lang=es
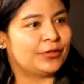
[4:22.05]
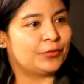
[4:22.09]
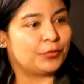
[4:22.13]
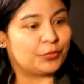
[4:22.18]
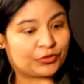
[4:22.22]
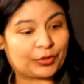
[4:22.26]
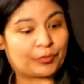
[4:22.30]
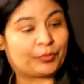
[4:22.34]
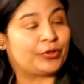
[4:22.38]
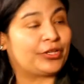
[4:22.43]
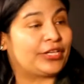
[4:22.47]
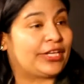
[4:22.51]

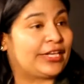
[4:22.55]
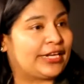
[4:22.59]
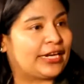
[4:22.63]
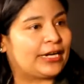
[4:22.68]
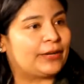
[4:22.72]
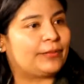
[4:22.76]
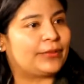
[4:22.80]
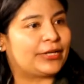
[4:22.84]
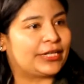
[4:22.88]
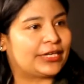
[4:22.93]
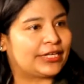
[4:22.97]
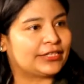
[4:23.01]
usted podía ir a
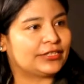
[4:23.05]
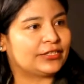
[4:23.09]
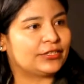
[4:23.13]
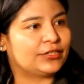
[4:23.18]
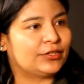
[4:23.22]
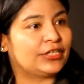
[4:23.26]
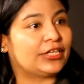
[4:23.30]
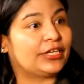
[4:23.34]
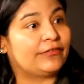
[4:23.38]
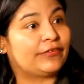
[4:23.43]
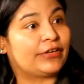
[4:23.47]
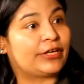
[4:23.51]
la
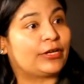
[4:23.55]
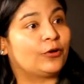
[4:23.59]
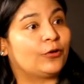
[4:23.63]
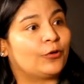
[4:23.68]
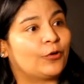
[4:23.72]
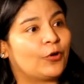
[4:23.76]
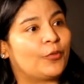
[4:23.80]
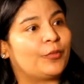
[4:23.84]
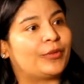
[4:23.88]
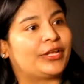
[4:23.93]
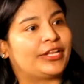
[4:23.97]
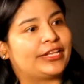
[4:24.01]
aplicación y ver los
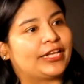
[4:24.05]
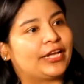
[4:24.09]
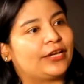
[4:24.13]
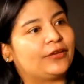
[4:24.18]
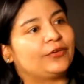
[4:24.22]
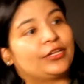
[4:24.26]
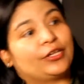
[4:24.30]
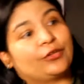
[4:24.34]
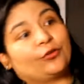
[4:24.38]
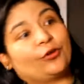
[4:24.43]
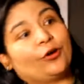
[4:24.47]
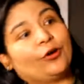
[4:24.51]

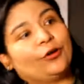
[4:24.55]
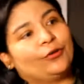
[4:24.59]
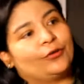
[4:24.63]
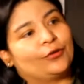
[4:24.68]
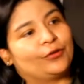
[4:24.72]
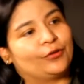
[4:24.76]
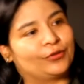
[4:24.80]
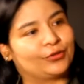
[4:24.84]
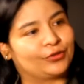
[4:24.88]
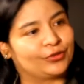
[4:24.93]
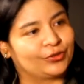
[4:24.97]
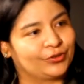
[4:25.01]
comentarios de
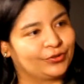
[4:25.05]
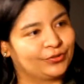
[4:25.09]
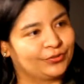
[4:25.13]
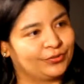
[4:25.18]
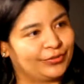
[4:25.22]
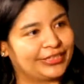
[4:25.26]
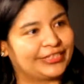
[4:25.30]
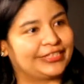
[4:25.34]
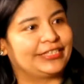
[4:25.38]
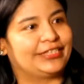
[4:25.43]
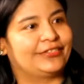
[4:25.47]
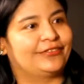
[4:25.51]
todos los
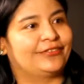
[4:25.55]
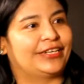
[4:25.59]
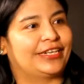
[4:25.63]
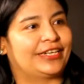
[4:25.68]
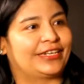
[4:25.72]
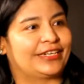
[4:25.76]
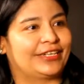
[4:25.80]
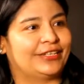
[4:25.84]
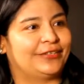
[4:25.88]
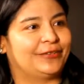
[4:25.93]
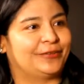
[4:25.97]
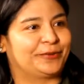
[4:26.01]
vecinos
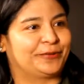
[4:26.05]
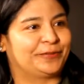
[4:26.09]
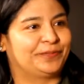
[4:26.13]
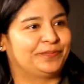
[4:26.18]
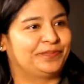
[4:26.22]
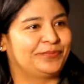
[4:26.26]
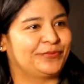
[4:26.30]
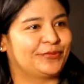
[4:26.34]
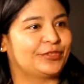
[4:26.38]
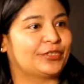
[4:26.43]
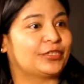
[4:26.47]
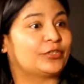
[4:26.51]
alrededor.
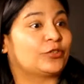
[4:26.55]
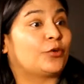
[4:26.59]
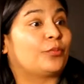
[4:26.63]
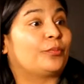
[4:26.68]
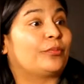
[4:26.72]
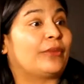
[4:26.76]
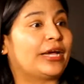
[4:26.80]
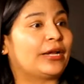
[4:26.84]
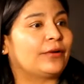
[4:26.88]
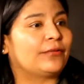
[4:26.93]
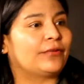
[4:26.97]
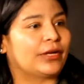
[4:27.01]
Entonces
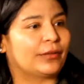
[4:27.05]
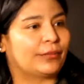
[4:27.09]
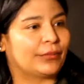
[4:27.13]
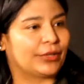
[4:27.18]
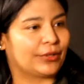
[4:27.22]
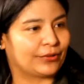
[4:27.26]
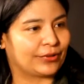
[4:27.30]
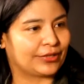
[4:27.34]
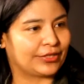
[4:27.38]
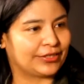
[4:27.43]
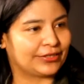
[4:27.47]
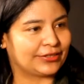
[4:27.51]
tomar una
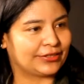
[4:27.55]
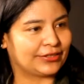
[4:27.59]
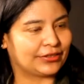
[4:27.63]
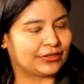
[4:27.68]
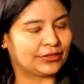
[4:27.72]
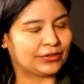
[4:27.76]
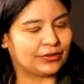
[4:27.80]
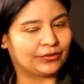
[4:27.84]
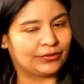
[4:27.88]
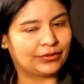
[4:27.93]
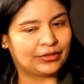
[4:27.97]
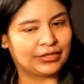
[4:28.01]
mejor
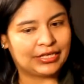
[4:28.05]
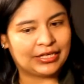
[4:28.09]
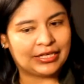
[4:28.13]
decisión.